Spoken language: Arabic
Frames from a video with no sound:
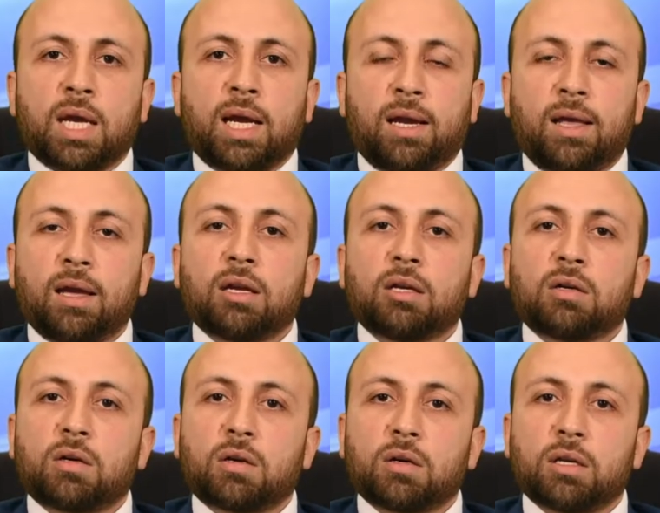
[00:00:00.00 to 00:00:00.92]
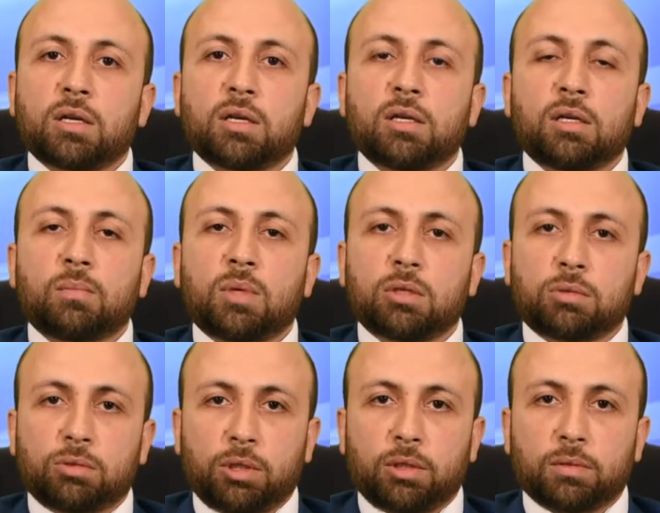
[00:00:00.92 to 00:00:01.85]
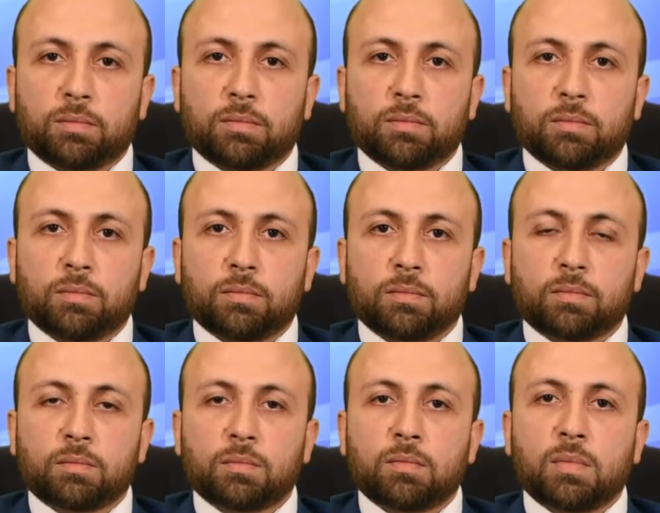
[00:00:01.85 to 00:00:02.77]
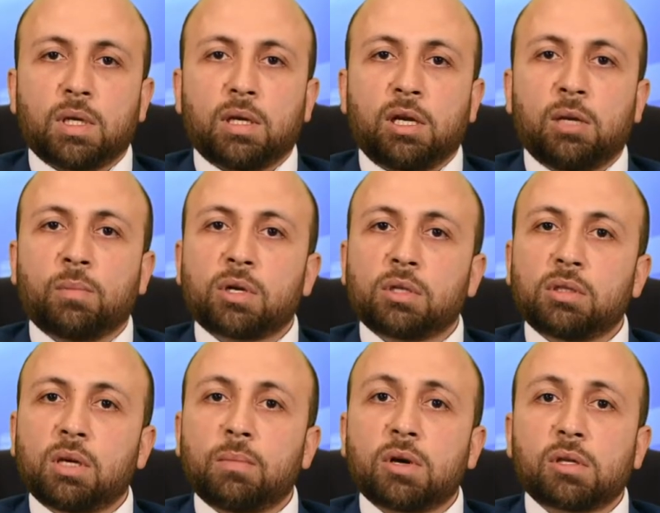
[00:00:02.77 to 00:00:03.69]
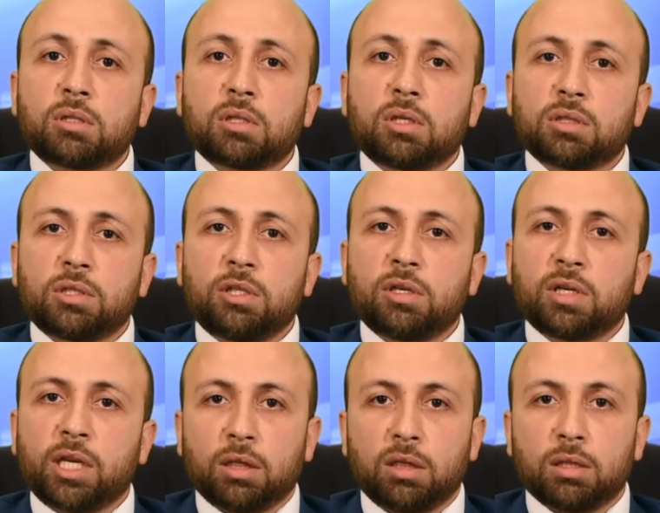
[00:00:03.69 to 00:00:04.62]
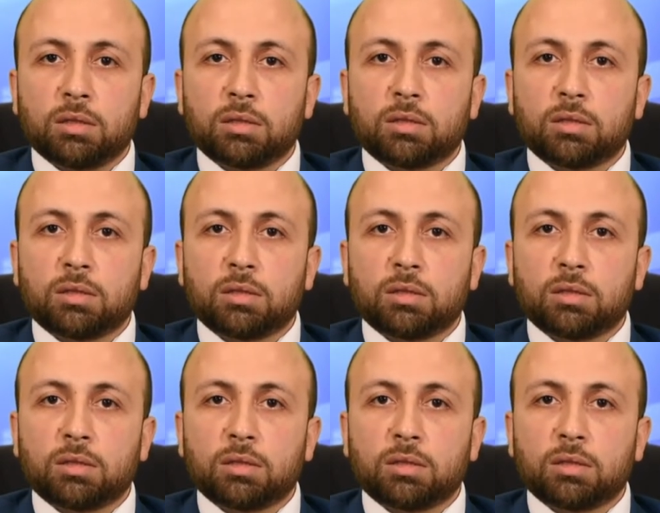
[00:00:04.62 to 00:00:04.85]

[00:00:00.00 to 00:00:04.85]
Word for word: علاج القرنية المخروطية المرض ده مرض خطير جدا